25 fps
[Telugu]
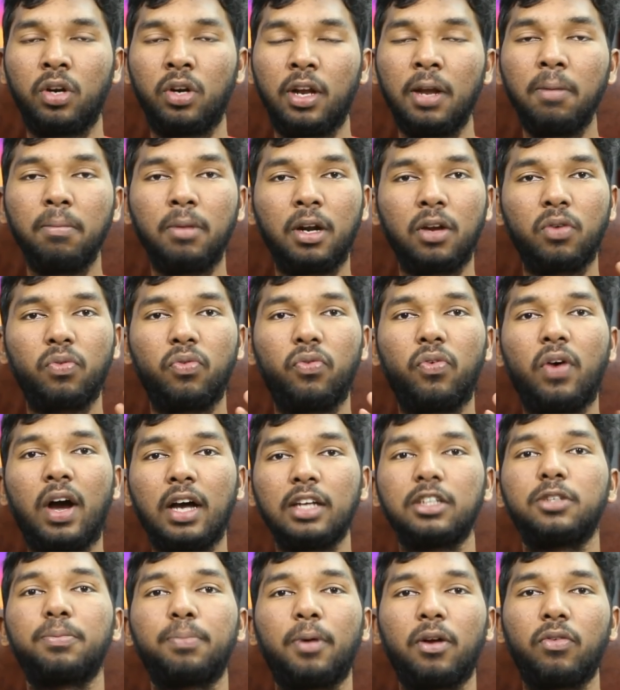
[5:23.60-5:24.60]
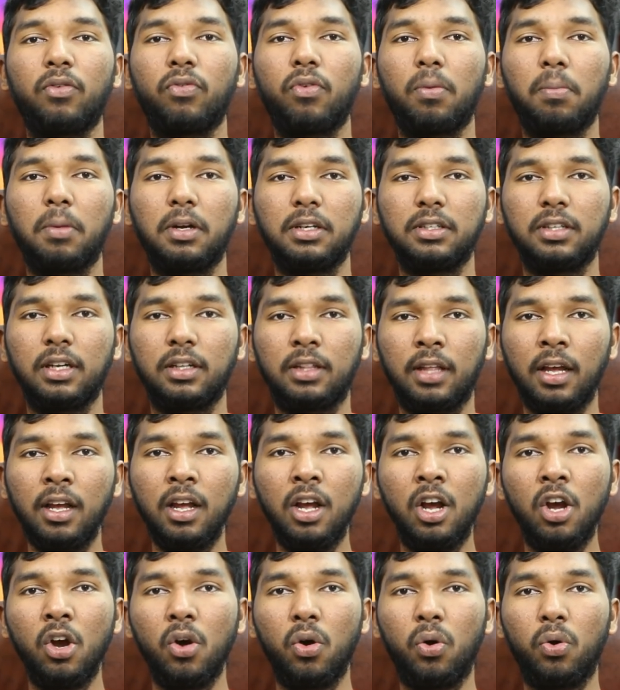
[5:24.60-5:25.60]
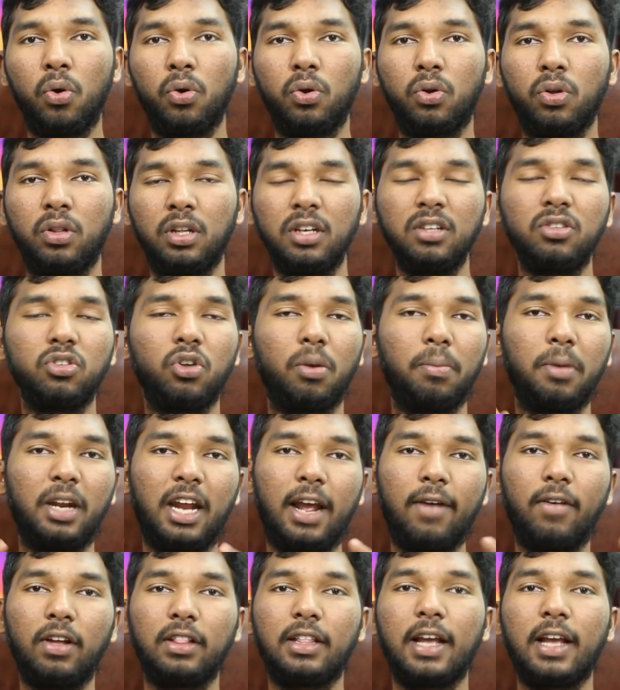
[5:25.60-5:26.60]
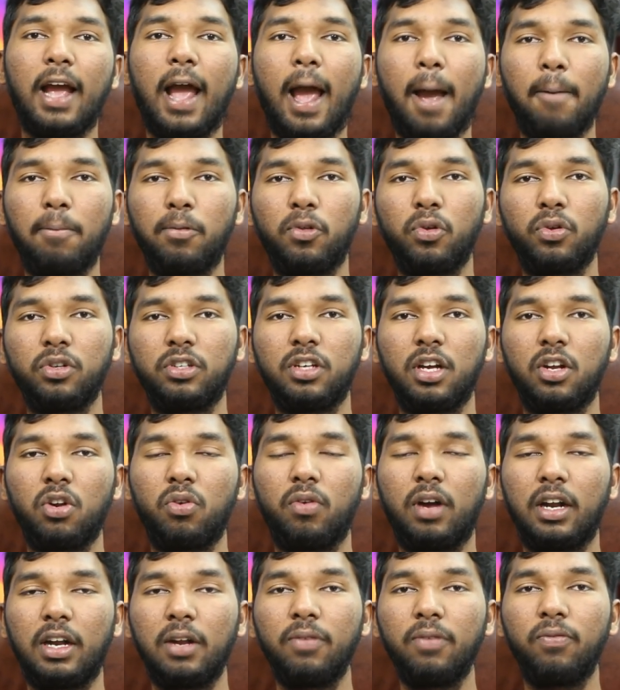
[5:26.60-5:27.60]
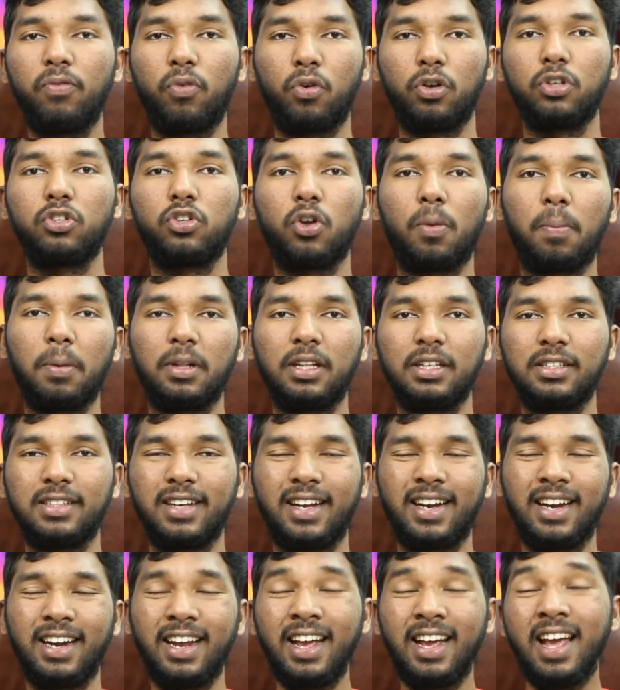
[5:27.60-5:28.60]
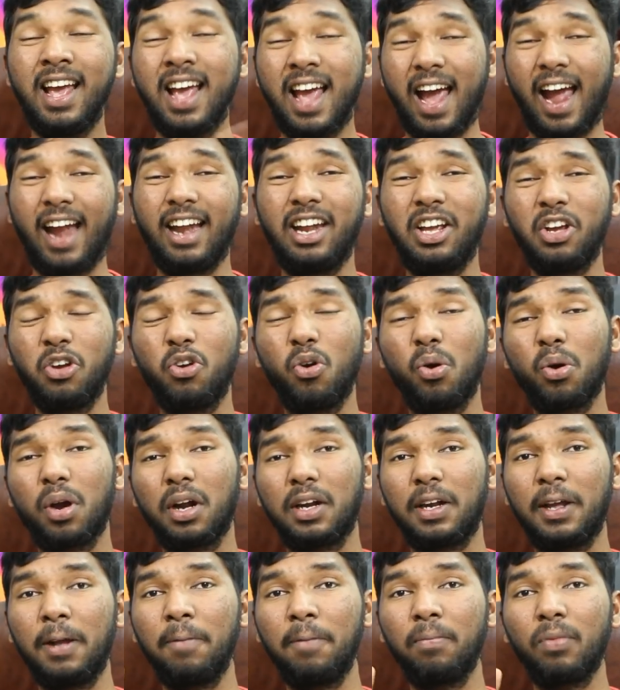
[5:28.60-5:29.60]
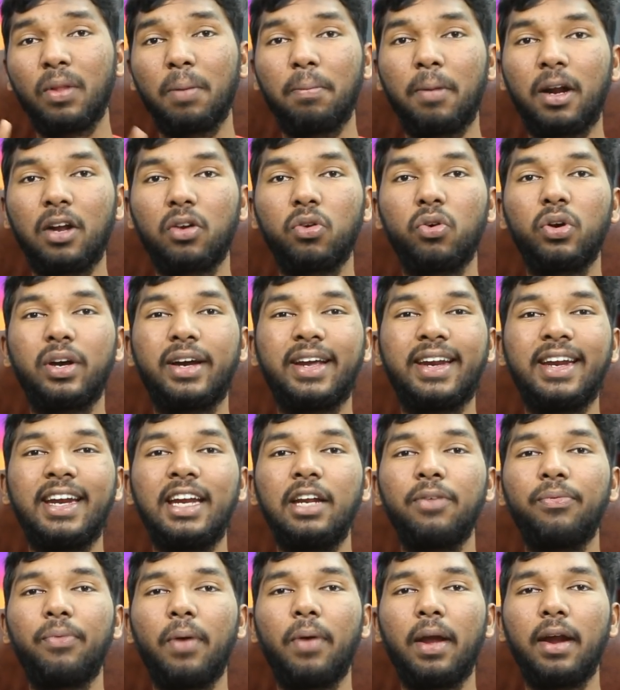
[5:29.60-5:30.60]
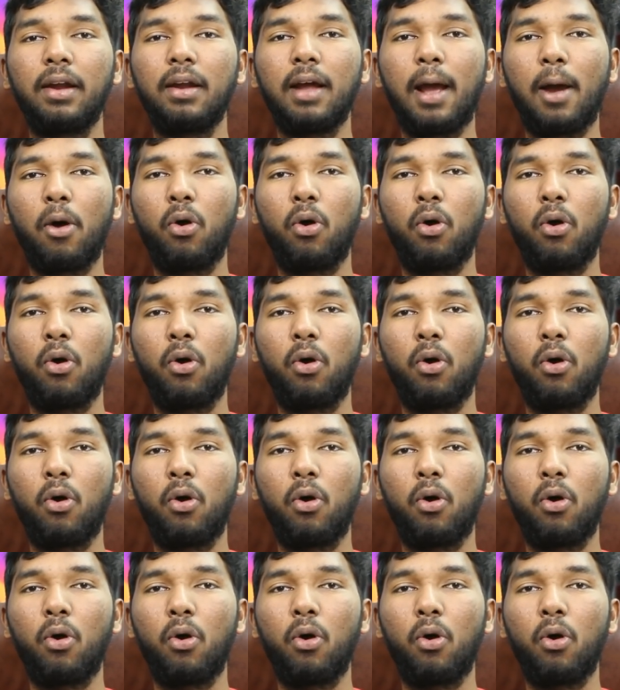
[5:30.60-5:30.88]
ఉంటాయి మనకు ఫాస్ట్ పర్ఫార్మెన్స్ అయితే ఉంటుంది సో మీరు ఏవైతే యాప్స్ యూజ్ చేయరో వాటిని ఫోర్ స్టాప్ అయితే చేయండి అండ్ ఇంకొకటి మనకు గ్రీనిఫై అయిన